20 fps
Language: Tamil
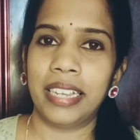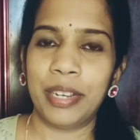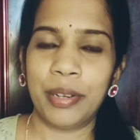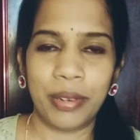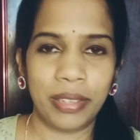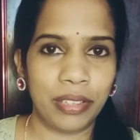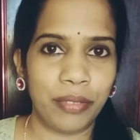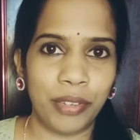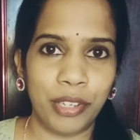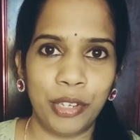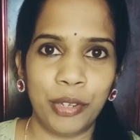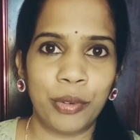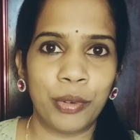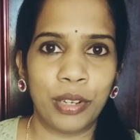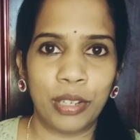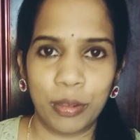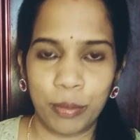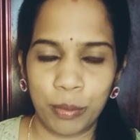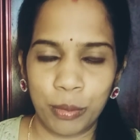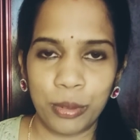என்னோட இந்த வீடியோ
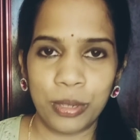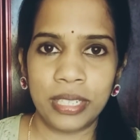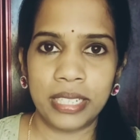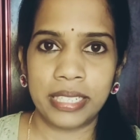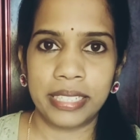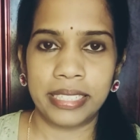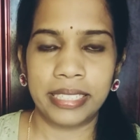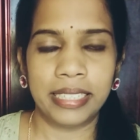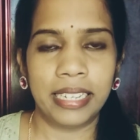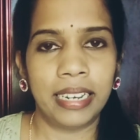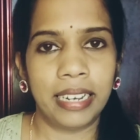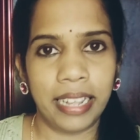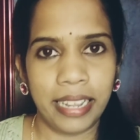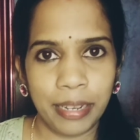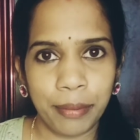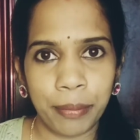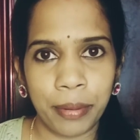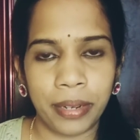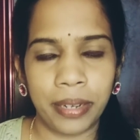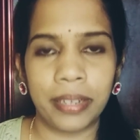உங்களுக்கு பிடிச்சிருந்ததுன்னா
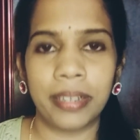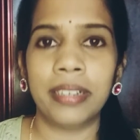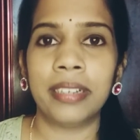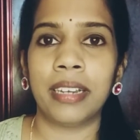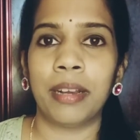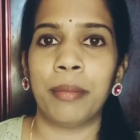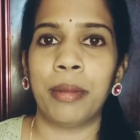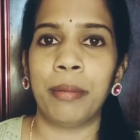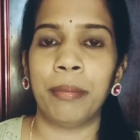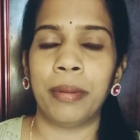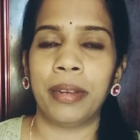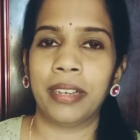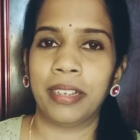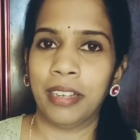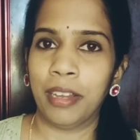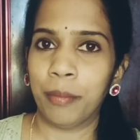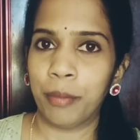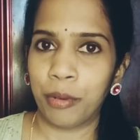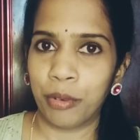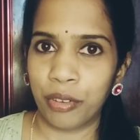லைக் பண்ணுங்கள் கமெண்ட்
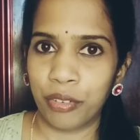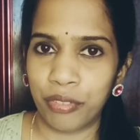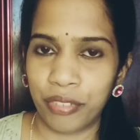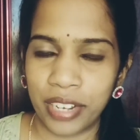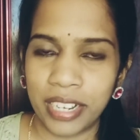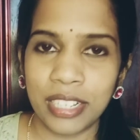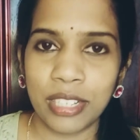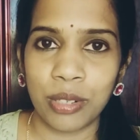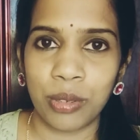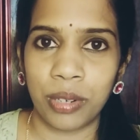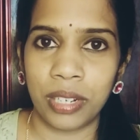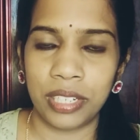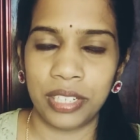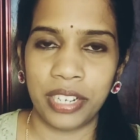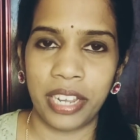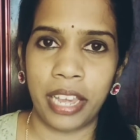பண்ணுங்கள் அப்புறம் உங்கள் ஃப்ரெண்ட்ஸ் கூட